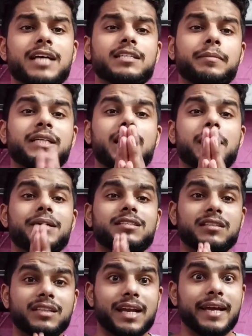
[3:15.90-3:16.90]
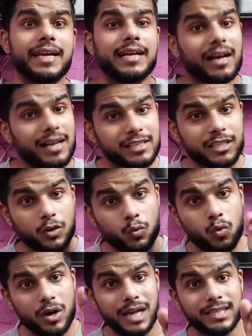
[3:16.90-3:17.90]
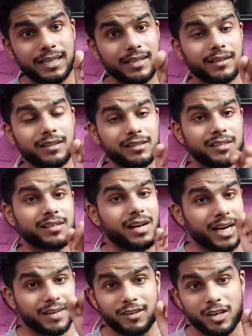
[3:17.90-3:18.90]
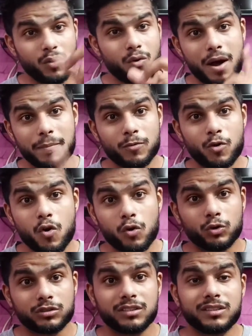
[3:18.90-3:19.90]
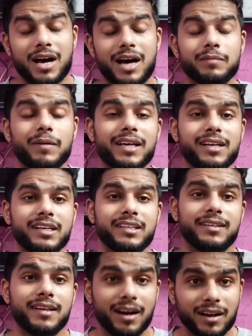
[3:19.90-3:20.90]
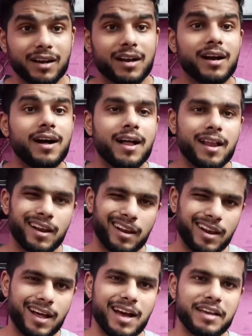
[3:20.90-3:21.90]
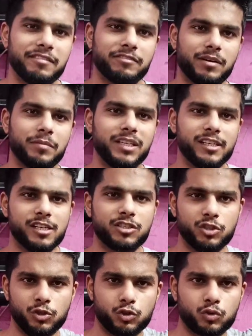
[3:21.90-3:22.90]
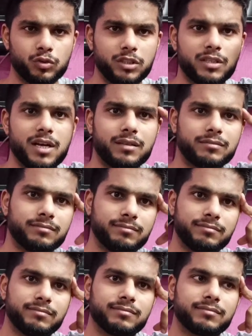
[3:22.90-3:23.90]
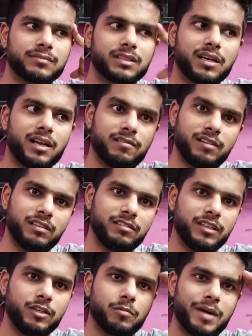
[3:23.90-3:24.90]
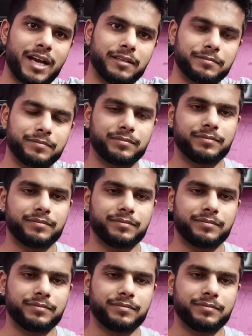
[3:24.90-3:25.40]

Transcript: गाइस अभी के लिए बस इतना ही कल जरूर आ जाना कल दिखाने वाला हूँ आपको सिद्धार्थ भाई की ठग लाइव अभी के लिए सी यू सुनिंदा कल वाली वीडियो बाय